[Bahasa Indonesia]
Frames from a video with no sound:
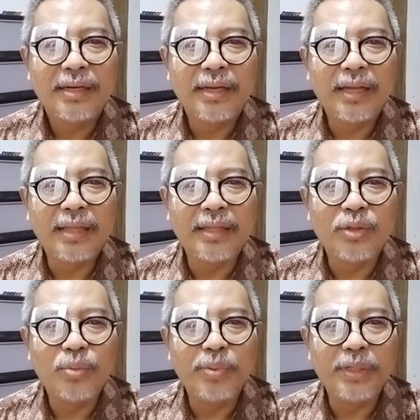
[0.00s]
dan
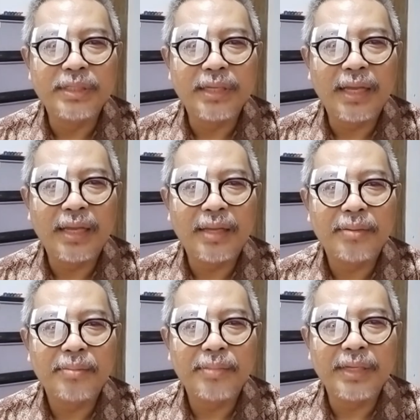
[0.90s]
itu bisa
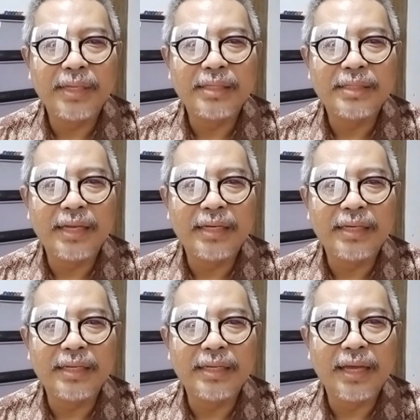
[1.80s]

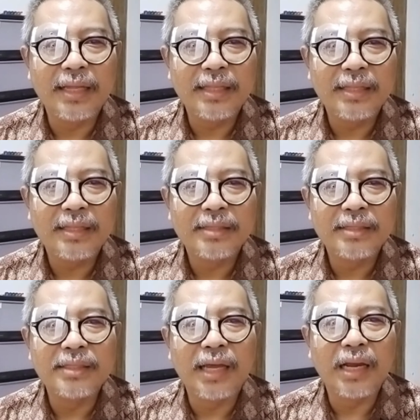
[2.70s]
menjadikan
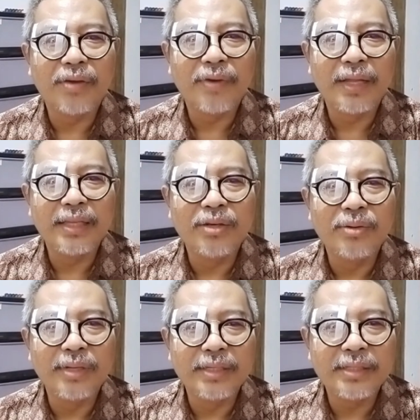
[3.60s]
sejarawan
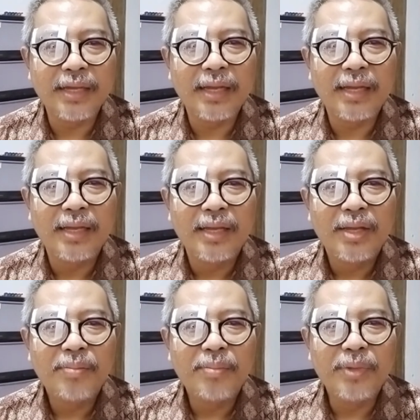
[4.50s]
Indonesia
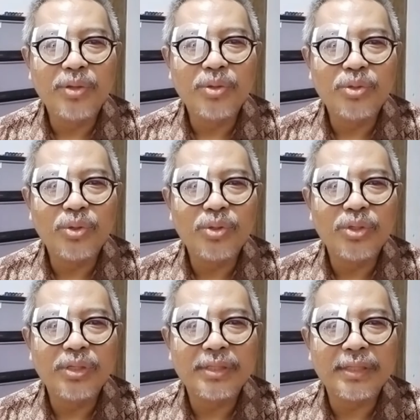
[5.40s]
menyusun
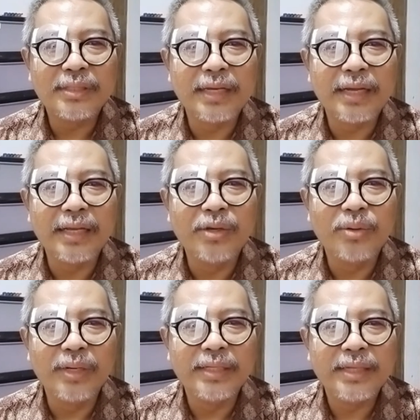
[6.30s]
sejarah
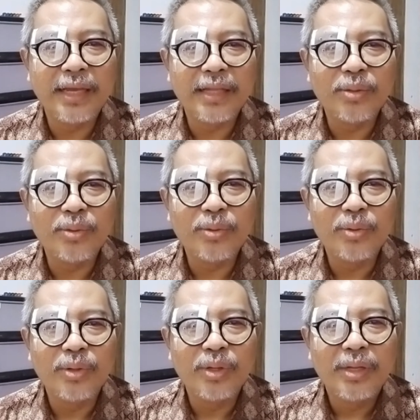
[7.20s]
Indonesia itu
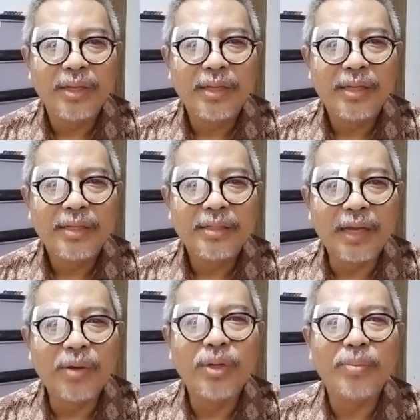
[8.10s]

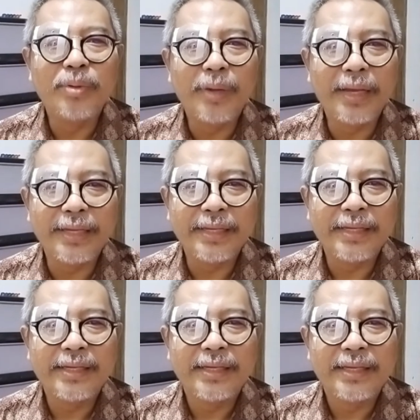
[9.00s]
jauh lebih baik.
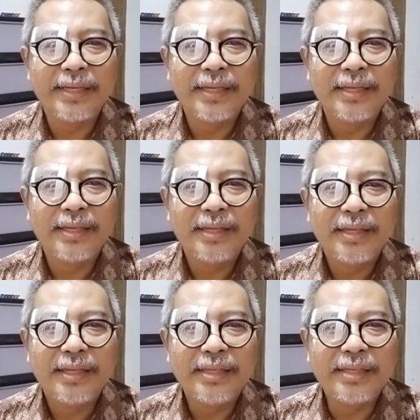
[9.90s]

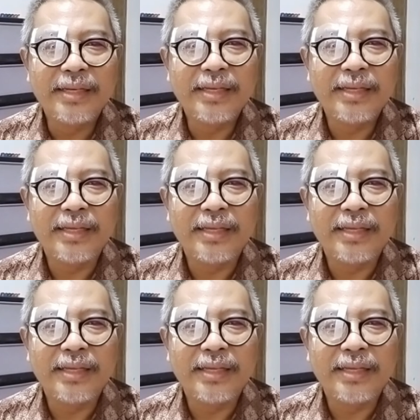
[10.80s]
Jadi